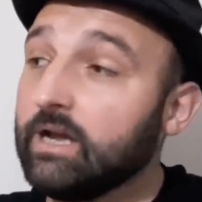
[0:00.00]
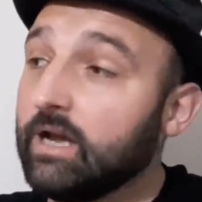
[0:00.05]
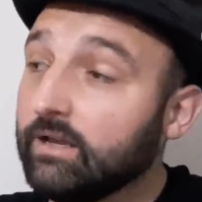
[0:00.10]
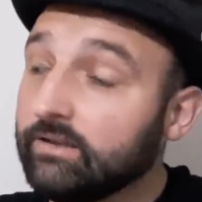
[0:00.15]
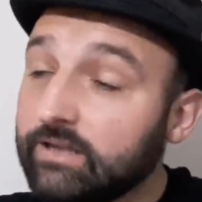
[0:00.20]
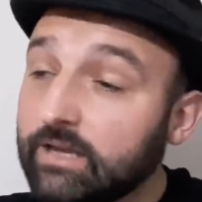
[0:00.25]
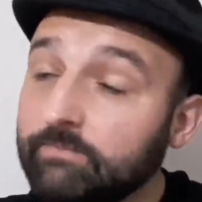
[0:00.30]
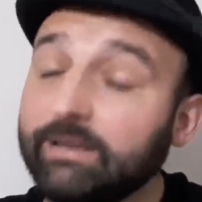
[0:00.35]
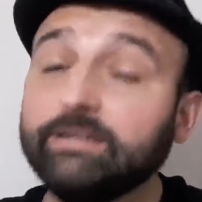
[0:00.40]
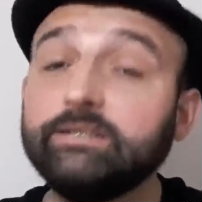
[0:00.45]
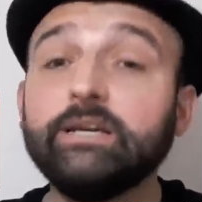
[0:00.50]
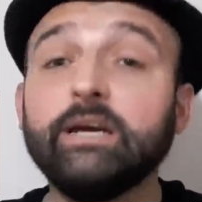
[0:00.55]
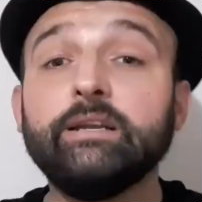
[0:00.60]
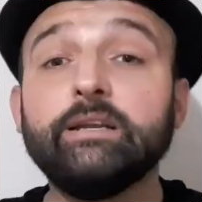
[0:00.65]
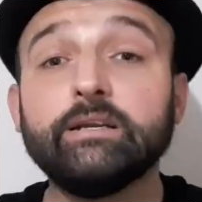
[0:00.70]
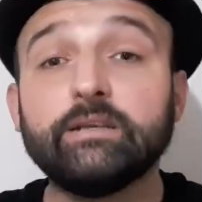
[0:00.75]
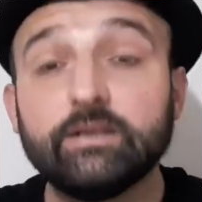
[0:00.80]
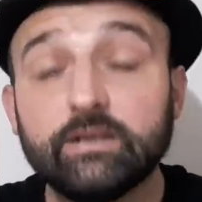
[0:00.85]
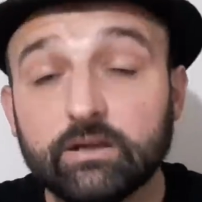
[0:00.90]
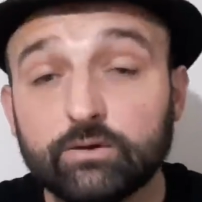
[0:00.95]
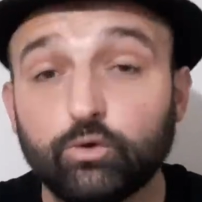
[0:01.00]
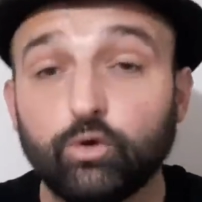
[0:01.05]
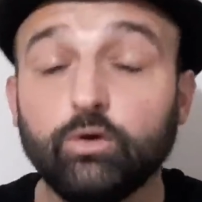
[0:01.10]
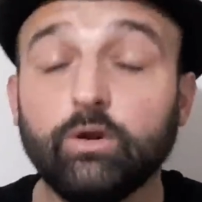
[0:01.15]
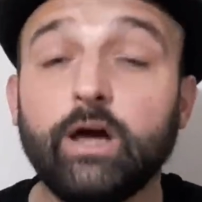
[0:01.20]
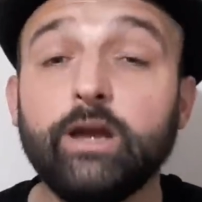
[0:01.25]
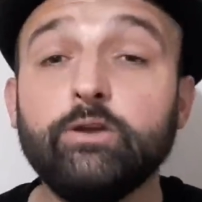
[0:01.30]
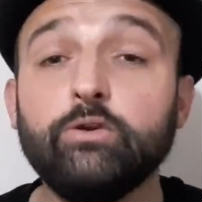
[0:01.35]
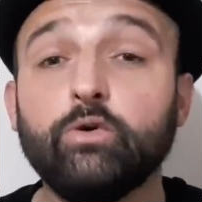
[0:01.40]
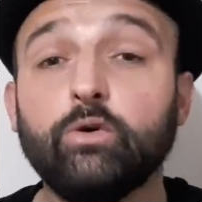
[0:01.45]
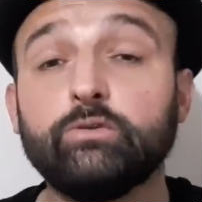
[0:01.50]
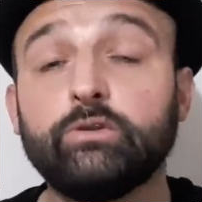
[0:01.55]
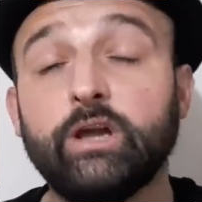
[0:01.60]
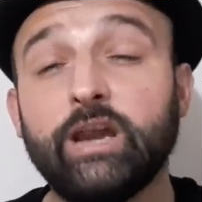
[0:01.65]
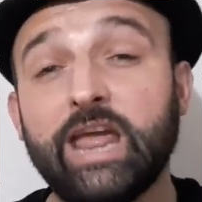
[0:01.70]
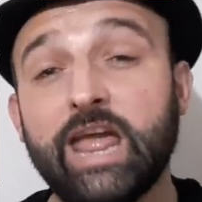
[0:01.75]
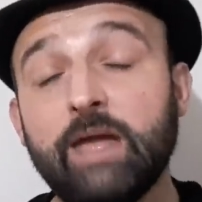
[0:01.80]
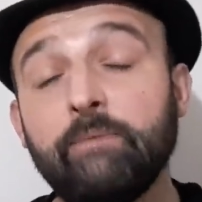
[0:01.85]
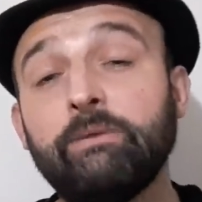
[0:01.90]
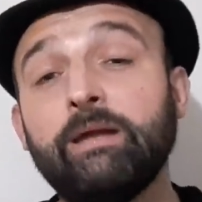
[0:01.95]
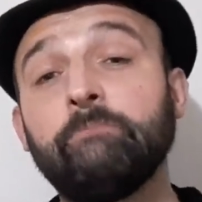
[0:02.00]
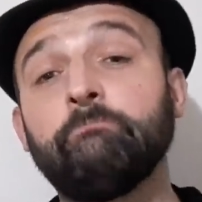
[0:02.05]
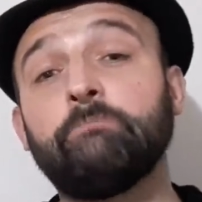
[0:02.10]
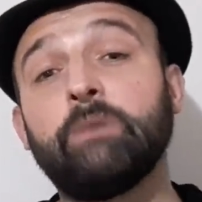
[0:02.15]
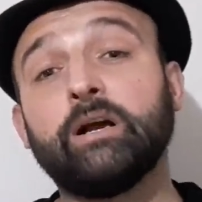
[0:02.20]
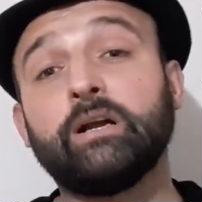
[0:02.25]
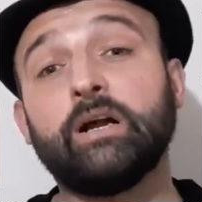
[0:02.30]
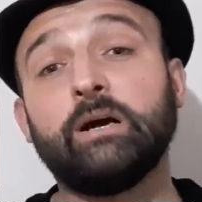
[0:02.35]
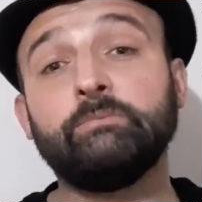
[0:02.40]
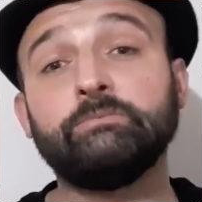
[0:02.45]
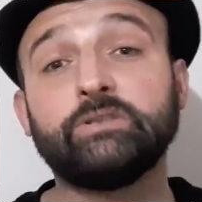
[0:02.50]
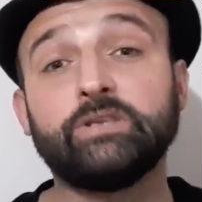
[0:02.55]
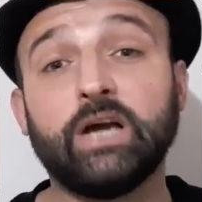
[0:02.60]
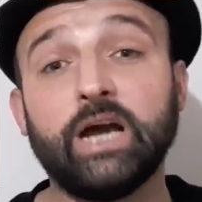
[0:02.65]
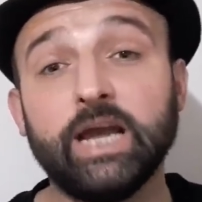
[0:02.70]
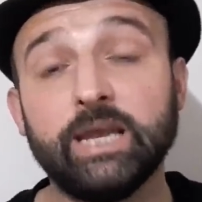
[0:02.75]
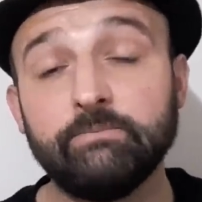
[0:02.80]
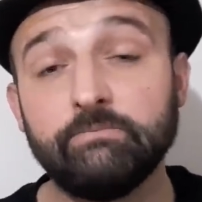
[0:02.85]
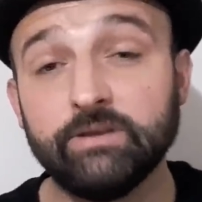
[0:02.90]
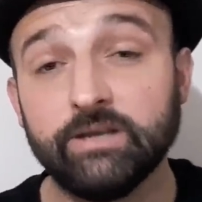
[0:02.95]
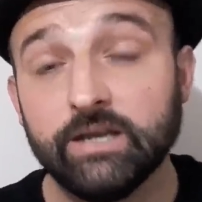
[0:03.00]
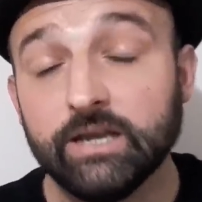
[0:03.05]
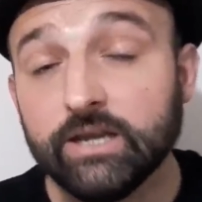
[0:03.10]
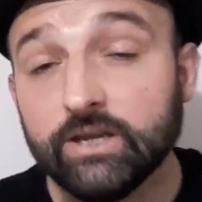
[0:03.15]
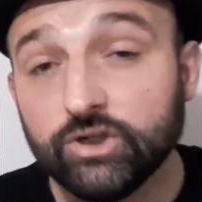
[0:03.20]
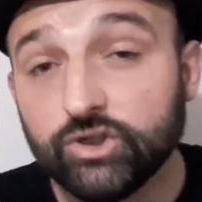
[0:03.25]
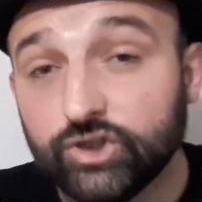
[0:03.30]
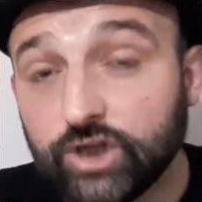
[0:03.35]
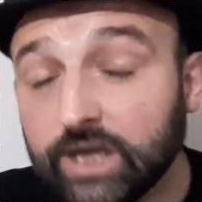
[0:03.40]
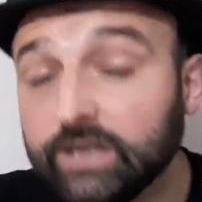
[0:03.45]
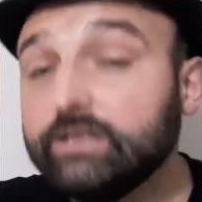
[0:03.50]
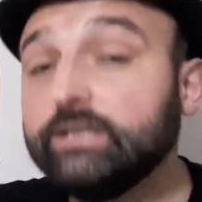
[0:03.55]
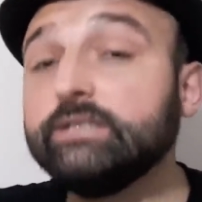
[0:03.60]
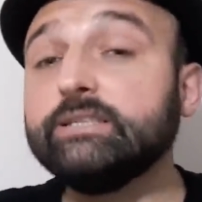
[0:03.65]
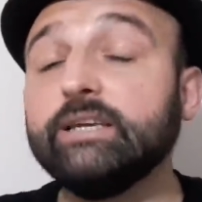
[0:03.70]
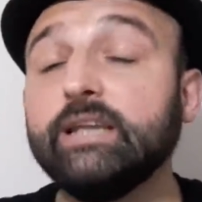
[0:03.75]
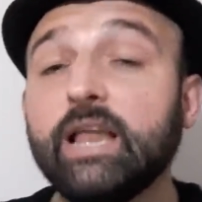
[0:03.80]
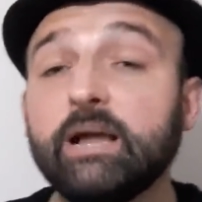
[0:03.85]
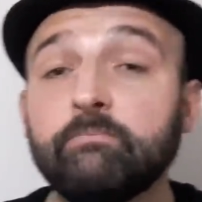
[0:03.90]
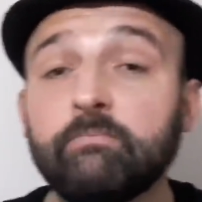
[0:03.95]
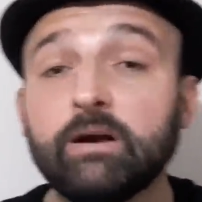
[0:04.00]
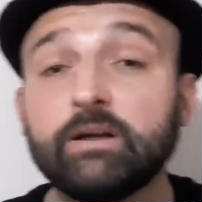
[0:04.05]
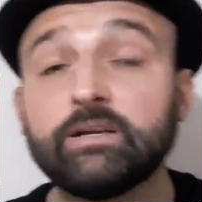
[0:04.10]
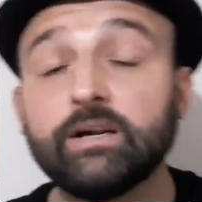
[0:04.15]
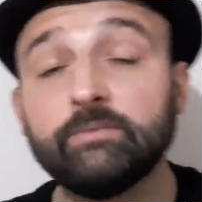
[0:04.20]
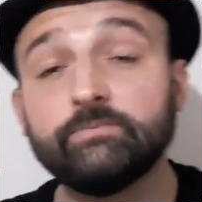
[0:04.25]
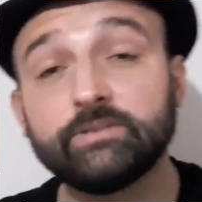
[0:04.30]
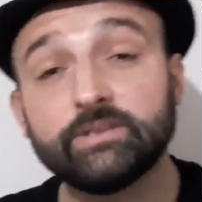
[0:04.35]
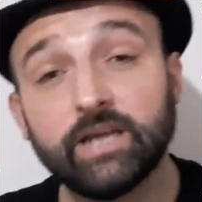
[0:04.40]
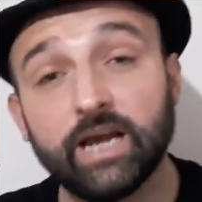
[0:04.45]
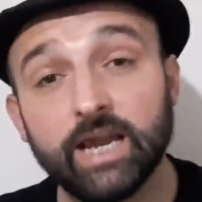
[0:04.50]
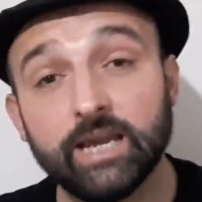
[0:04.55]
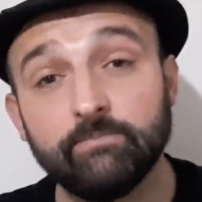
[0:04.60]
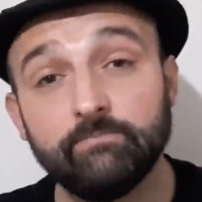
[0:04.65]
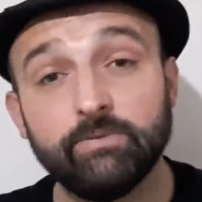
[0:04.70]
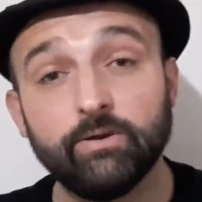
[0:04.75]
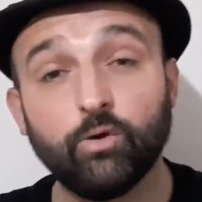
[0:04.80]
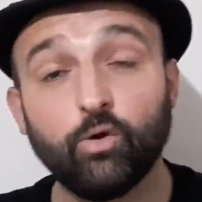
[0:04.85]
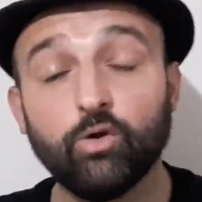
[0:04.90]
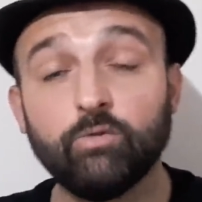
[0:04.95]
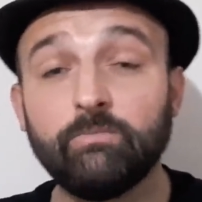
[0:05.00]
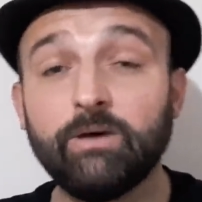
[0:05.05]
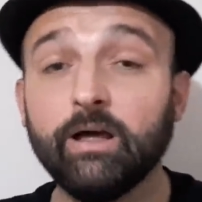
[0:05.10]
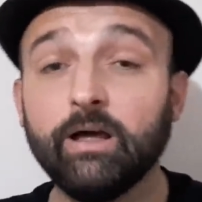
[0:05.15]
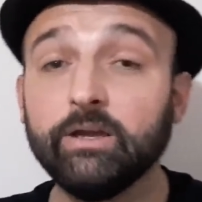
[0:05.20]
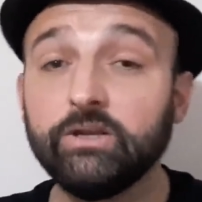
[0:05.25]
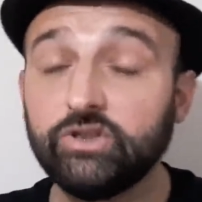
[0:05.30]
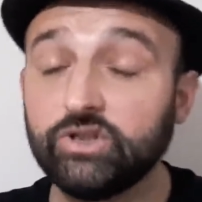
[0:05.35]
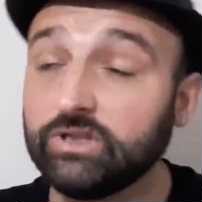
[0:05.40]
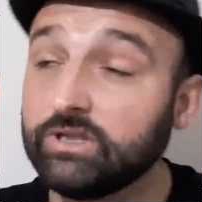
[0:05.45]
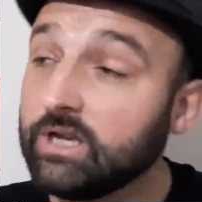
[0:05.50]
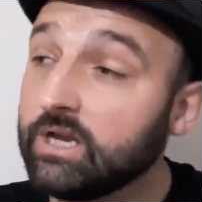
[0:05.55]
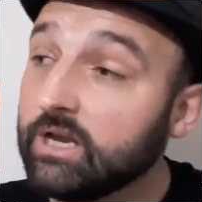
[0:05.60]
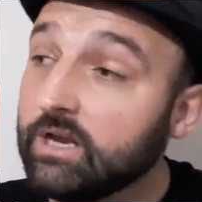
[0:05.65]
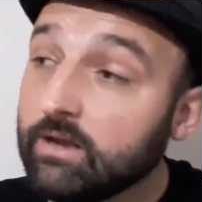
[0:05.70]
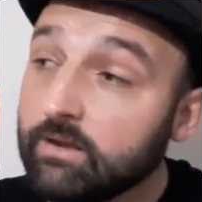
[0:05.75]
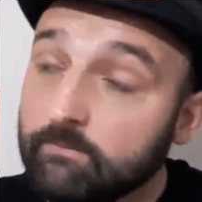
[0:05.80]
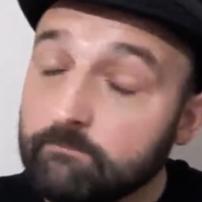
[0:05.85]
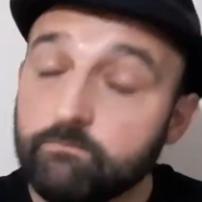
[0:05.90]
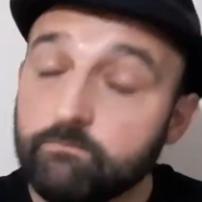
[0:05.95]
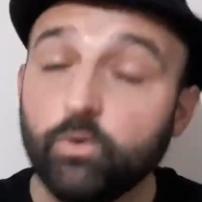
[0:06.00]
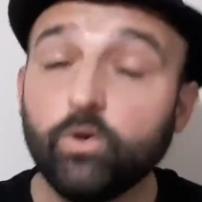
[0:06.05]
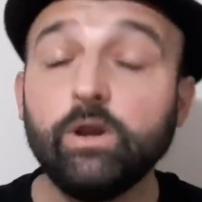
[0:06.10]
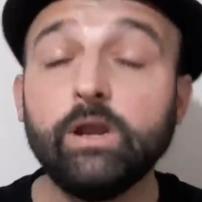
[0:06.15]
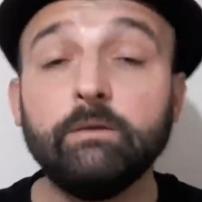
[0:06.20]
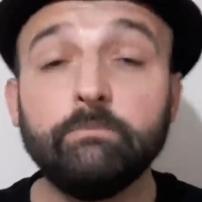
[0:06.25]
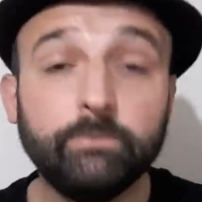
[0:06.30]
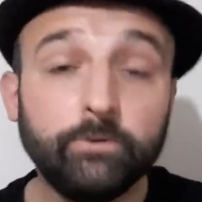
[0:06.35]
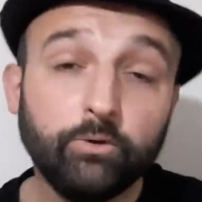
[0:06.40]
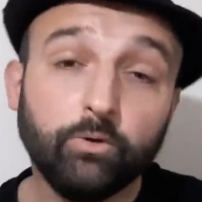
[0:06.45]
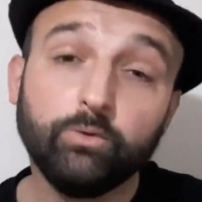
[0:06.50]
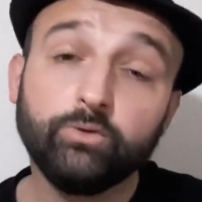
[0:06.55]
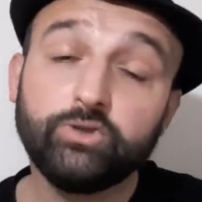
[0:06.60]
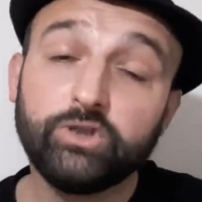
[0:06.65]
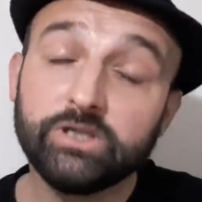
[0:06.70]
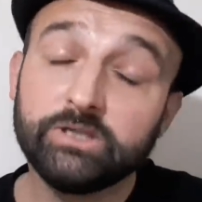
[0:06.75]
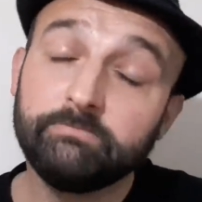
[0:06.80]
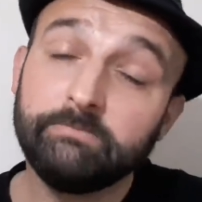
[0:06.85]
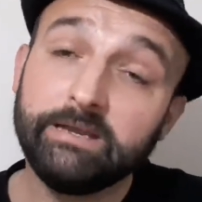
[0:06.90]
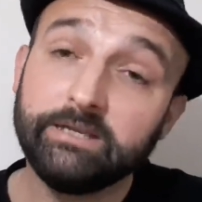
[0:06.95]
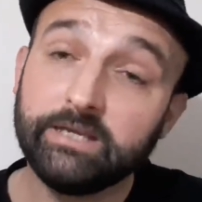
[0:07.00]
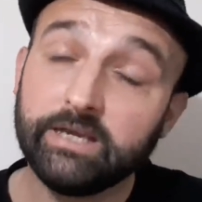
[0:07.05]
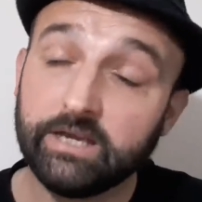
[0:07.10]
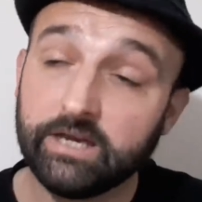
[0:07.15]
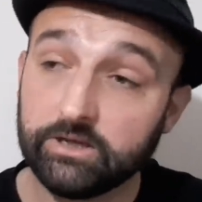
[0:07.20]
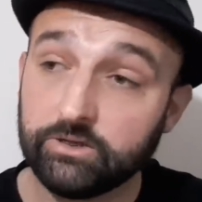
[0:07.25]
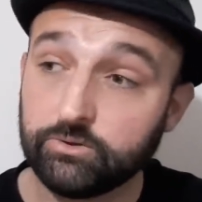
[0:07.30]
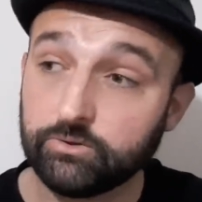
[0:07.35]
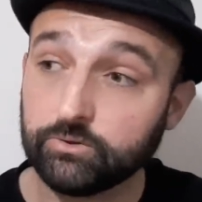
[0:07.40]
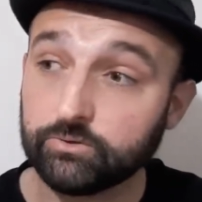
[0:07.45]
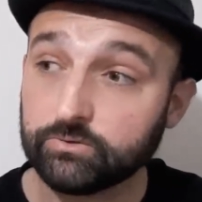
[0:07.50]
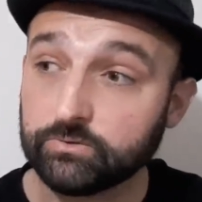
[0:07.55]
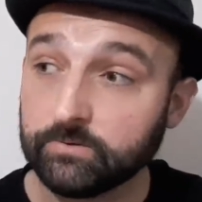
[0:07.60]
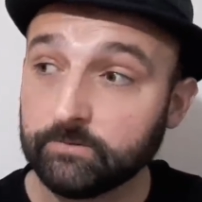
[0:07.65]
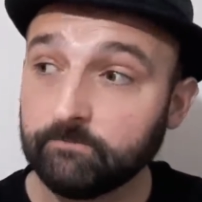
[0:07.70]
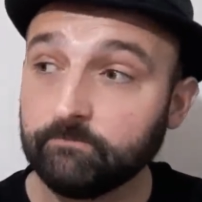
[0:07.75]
Demek ki hani kolay yoldan hemen makam sahibi, jet hızıyla makam sahibi olmak için böyle bir yol çizmek gerekiyor.